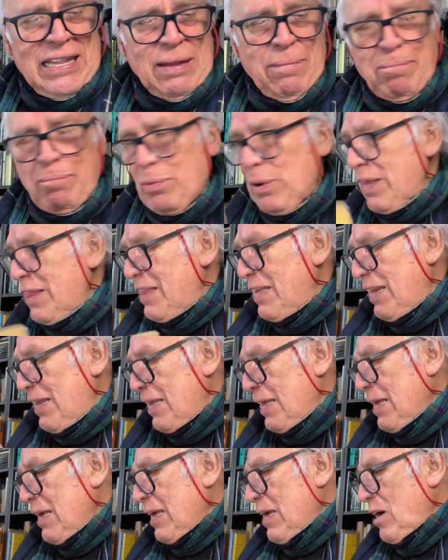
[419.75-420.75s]
Después
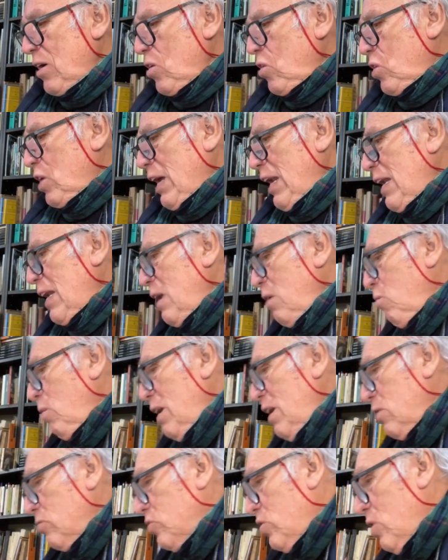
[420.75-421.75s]
de Oscar Lewis y Los